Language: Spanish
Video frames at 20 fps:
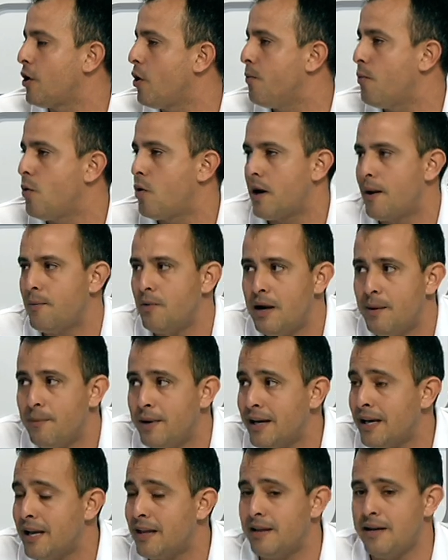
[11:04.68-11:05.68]
o buscamos la
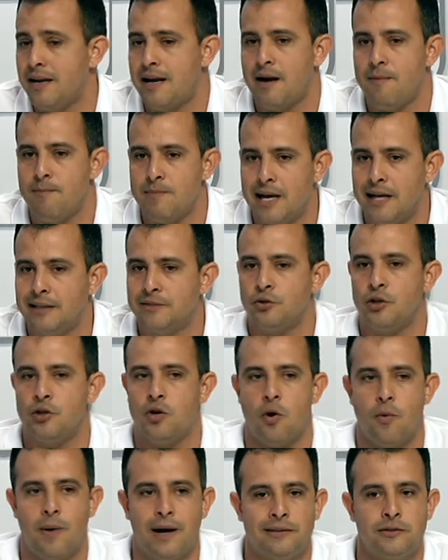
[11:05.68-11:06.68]
manera de ir cambiando,
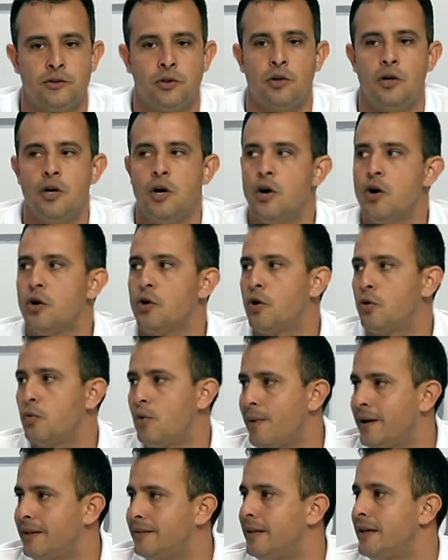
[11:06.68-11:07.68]
innovando, con
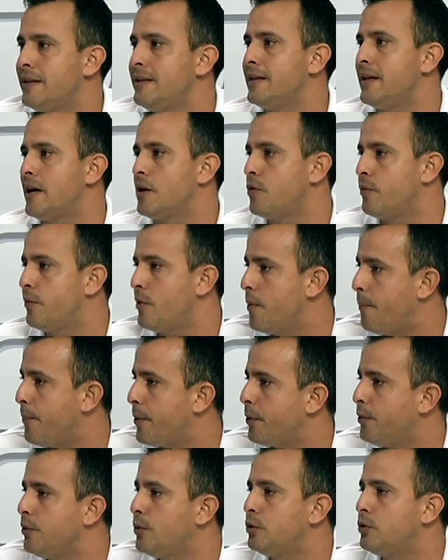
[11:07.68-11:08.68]
nuevas técnicas, con nuevos
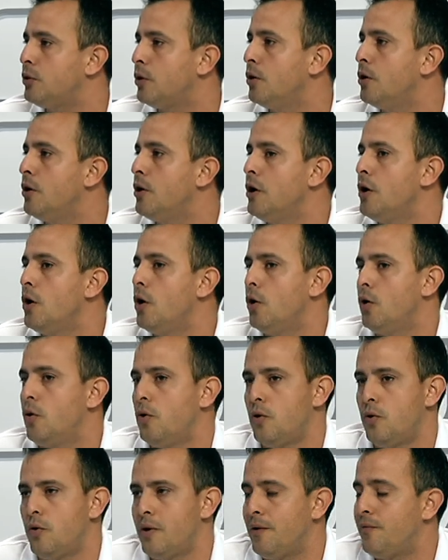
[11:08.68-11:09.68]
productos,
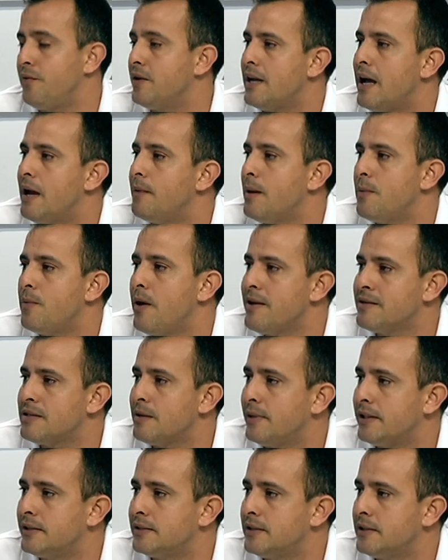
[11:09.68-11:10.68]
o al final vamos a
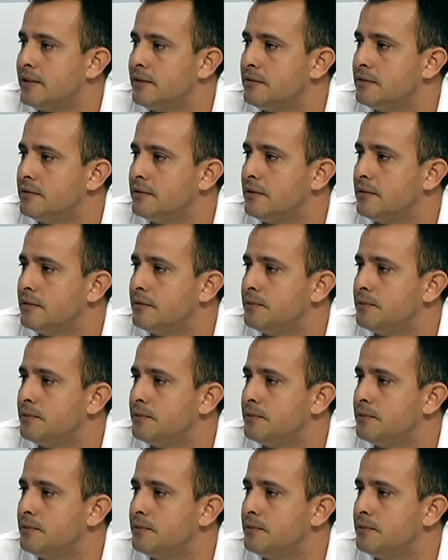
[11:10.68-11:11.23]
desaparecer. No, y